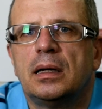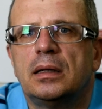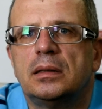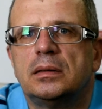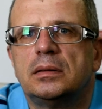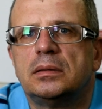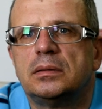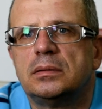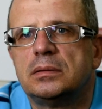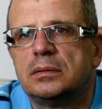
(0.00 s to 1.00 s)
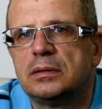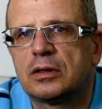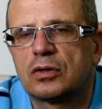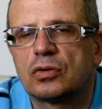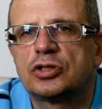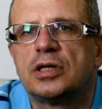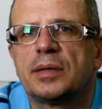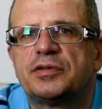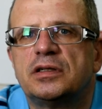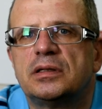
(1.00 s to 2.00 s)
Y,
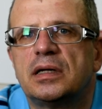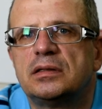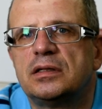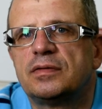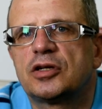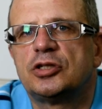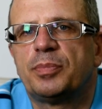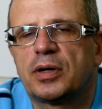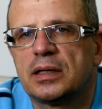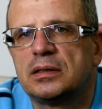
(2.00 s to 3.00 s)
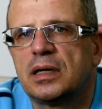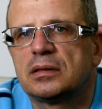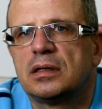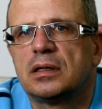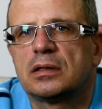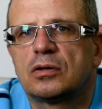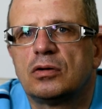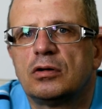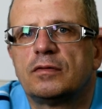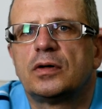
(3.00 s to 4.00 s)
rocznej abstynencji, w jakiejś poradni
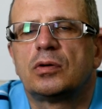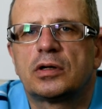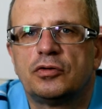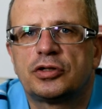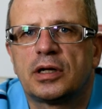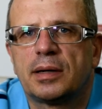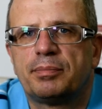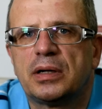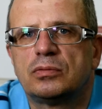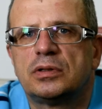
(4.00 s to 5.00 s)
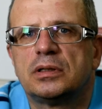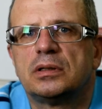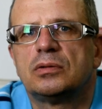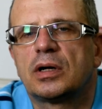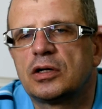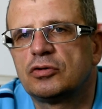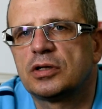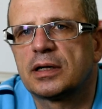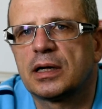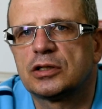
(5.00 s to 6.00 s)
antyalkoholowej, u jakiegoś terapeuty, u
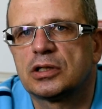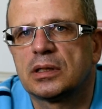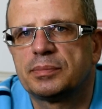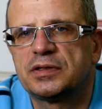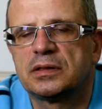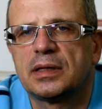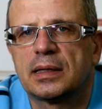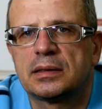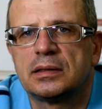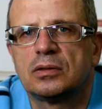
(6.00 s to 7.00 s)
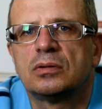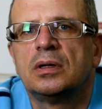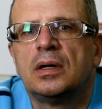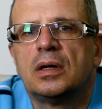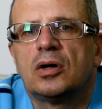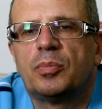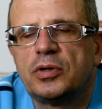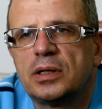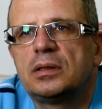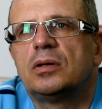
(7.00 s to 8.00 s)
jakiegoś lekarza, psychiatry, no
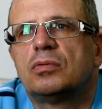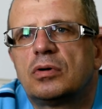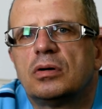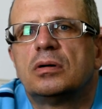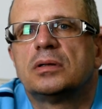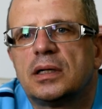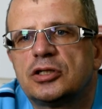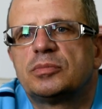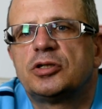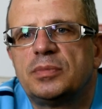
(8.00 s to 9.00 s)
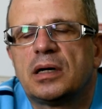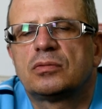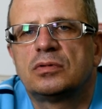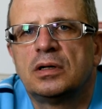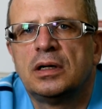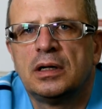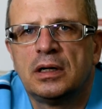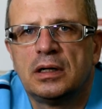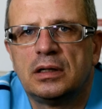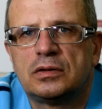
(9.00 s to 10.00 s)
obojętnie u kogo, no ale żebyś miał
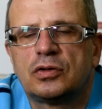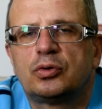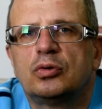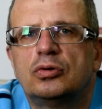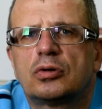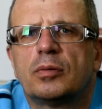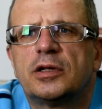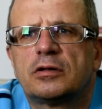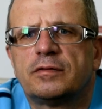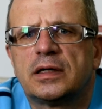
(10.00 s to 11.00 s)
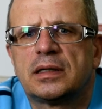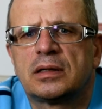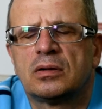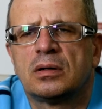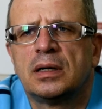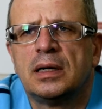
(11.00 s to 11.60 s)
y, coś udokumentowanego.